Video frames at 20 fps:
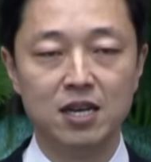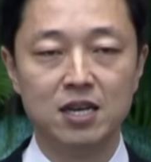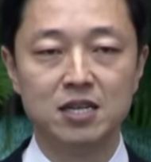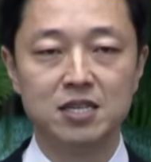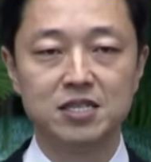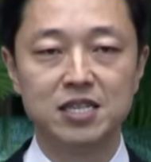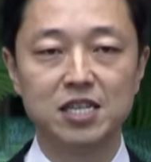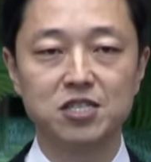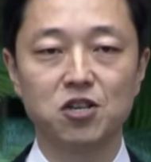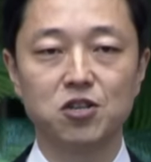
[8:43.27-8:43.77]

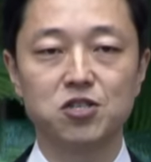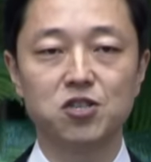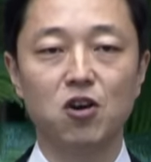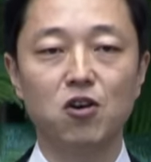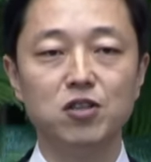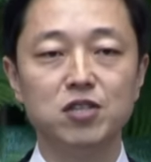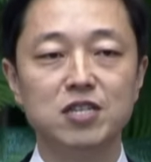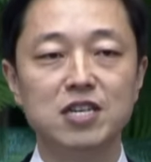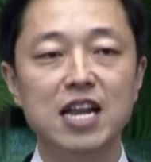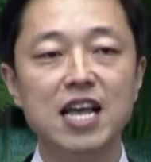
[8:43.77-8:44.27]
그래서
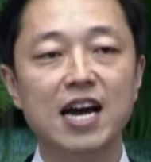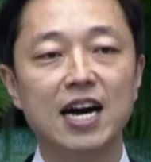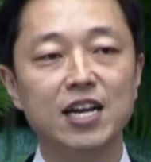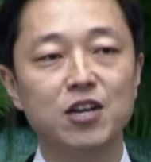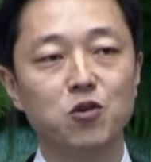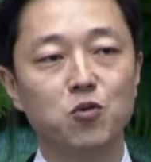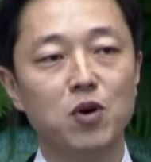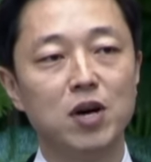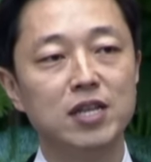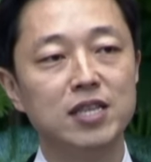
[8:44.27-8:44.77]
선을
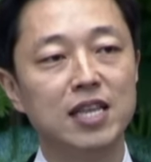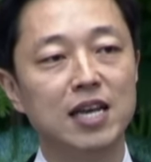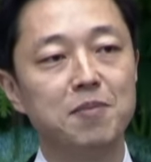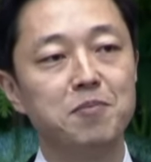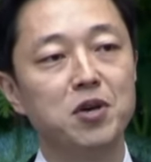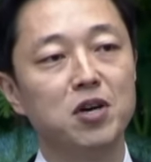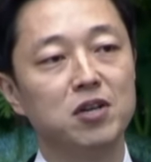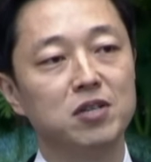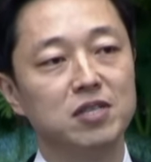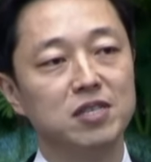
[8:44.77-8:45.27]
행하려고
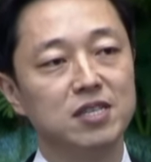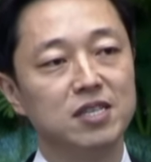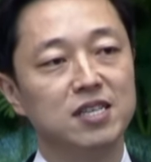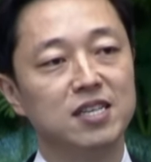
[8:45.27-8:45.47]
한다면